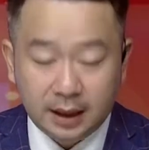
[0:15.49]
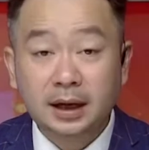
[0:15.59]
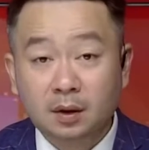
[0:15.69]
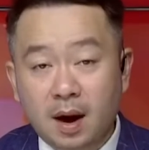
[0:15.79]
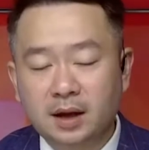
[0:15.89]

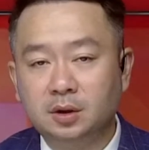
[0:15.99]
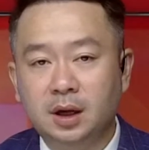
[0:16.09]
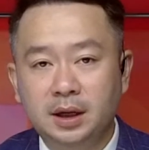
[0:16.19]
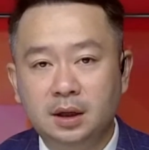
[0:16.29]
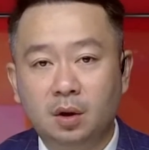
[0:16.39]
Kết quả cho
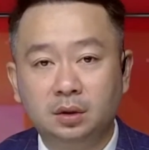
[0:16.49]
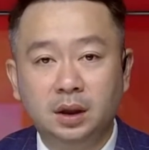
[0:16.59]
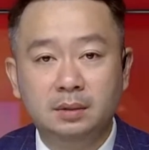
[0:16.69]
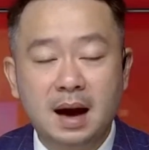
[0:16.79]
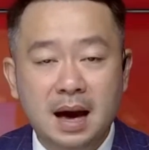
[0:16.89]
thấy có
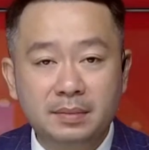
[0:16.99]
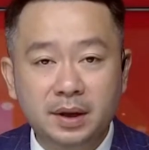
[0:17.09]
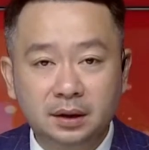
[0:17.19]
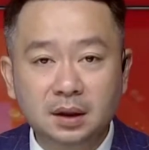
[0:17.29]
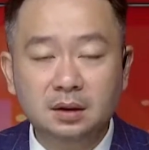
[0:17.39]
tới
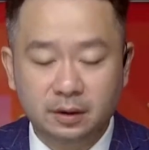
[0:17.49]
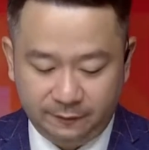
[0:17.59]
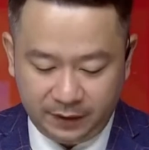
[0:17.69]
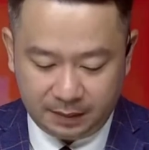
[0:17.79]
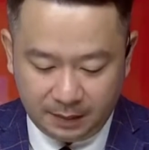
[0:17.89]

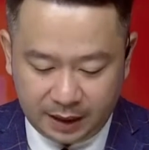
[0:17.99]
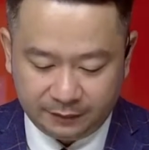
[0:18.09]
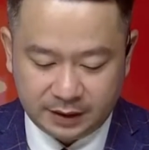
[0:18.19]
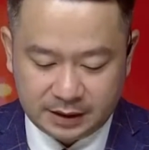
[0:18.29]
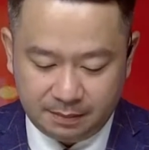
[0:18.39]

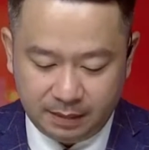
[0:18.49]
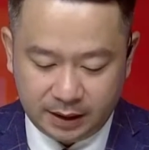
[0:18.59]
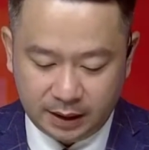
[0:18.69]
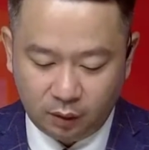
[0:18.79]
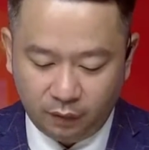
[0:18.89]
34,7%
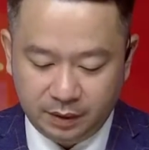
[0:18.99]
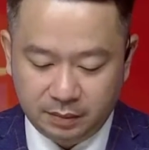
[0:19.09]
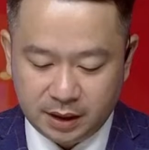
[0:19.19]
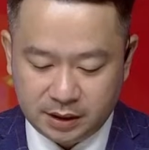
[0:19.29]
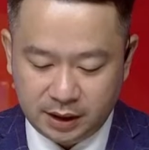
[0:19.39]
bệnh nhân
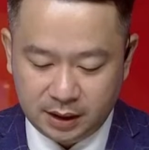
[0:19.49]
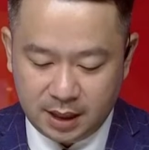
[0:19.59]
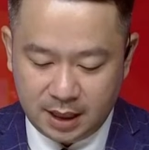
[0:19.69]
Covid-19